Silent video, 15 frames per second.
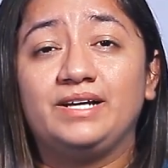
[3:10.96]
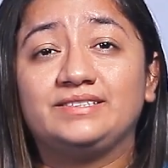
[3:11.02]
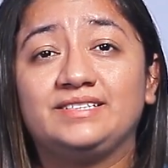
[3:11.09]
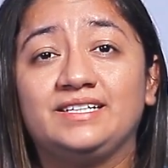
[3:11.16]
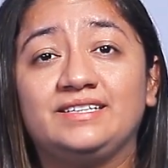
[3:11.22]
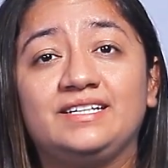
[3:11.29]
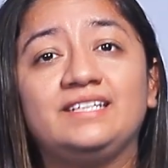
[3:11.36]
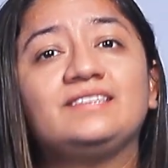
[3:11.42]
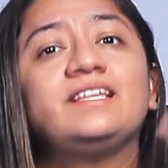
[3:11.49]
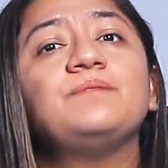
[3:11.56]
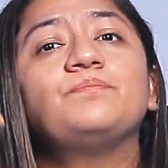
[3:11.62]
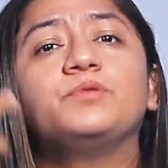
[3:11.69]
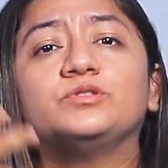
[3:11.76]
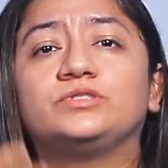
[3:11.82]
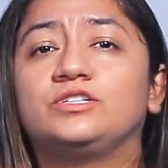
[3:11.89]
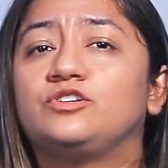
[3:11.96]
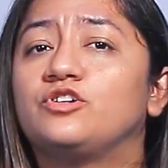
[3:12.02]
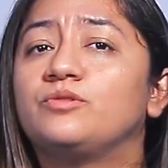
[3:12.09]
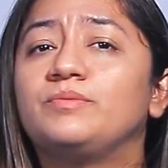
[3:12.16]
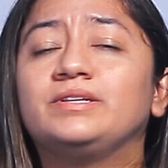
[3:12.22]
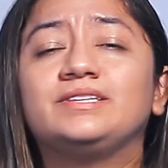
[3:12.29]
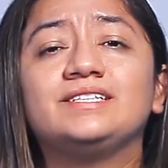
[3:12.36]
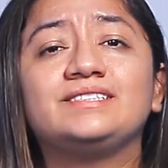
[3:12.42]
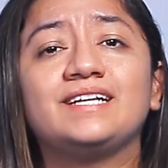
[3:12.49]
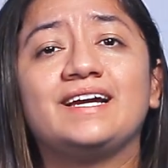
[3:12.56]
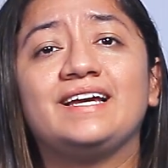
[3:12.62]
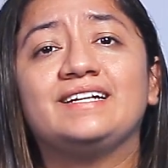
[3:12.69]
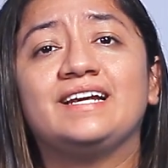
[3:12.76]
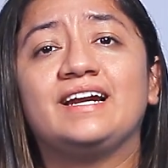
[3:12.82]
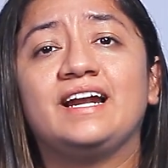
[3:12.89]
ascendente y posteriormente se
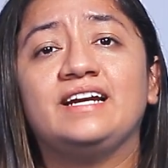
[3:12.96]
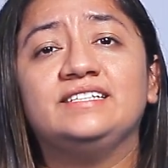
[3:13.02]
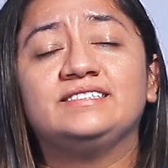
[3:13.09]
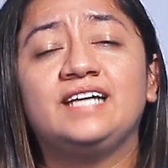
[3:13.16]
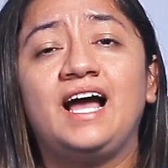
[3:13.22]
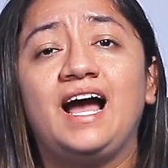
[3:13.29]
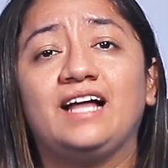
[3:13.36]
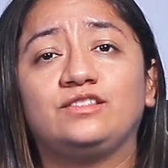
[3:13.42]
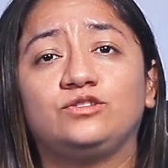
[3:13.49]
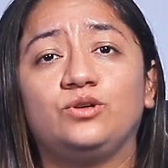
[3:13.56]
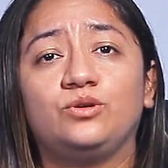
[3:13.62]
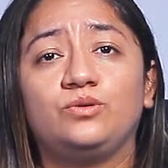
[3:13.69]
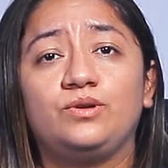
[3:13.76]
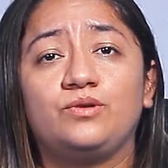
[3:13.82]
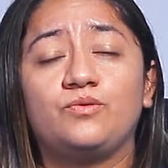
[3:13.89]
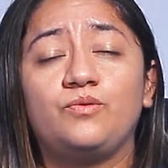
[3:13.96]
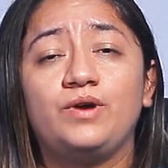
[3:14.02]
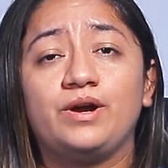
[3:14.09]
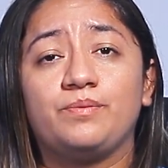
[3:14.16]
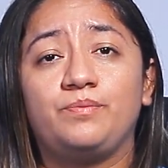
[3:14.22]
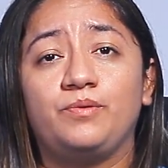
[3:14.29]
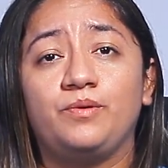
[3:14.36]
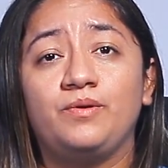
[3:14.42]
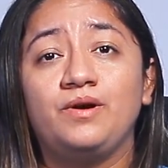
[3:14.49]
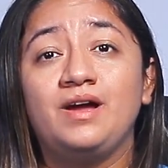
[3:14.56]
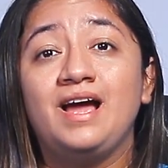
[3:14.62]
generaliza a todo el cuerpo.